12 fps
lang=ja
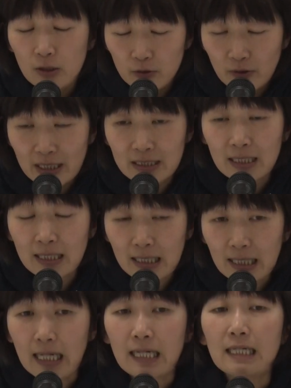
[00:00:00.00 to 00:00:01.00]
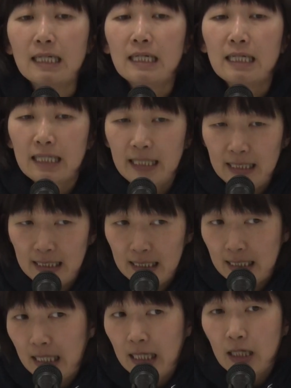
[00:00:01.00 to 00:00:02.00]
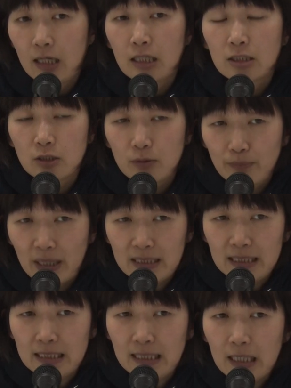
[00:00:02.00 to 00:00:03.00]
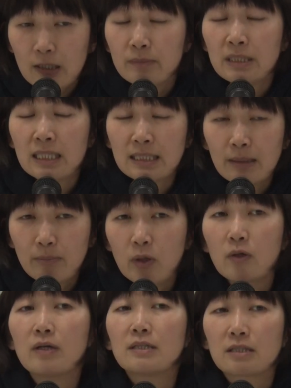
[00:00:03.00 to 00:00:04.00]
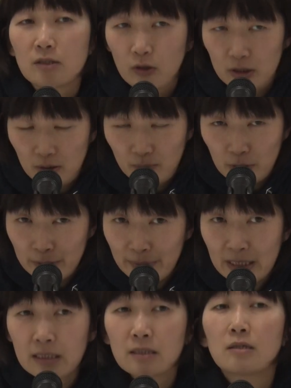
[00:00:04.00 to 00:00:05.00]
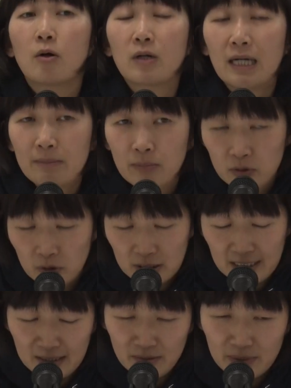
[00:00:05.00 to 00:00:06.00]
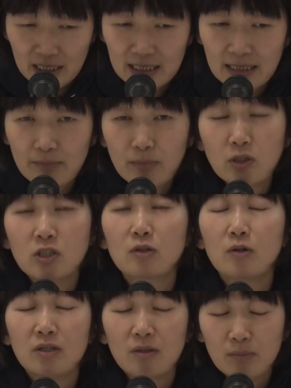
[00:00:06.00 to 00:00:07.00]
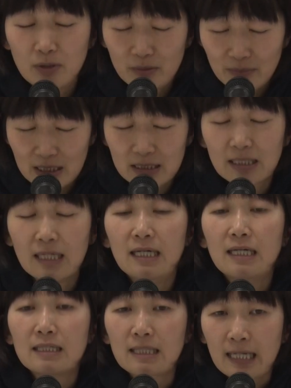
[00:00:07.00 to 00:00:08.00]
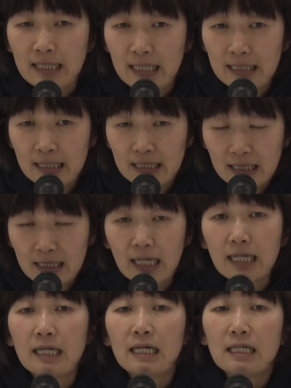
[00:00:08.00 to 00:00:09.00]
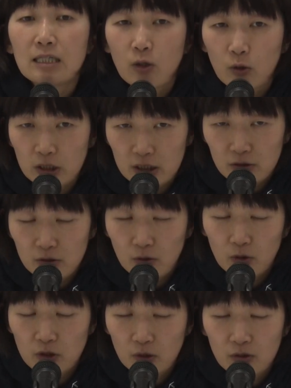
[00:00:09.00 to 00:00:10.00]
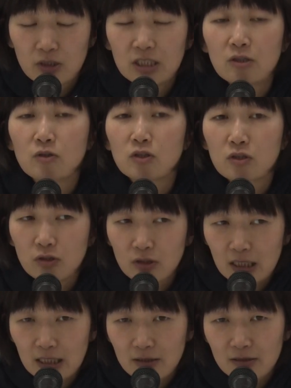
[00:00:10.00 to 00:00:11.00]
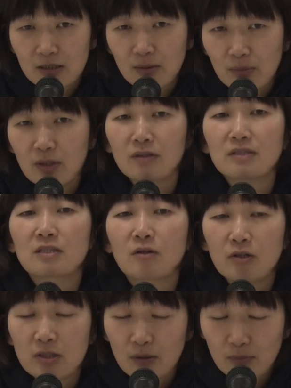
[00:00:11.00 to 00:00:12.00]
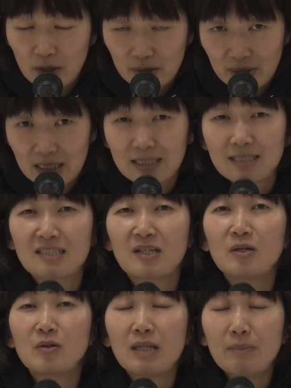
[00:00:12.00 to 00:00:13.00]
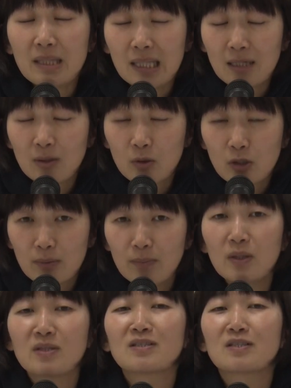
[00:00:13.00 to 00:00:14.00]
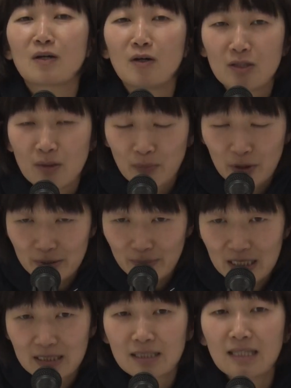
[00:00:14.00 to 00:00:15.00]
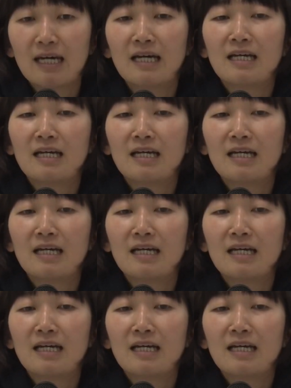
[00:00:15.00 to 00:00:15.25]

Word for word: 不安な中、えー、スーパーに行ってる皆さんもすごいと思います。お買い物してる皆さんもすごいと思います。大変な中、おしお食事を作ってる人もすごいと思います。それを食べてることもすごいと思います。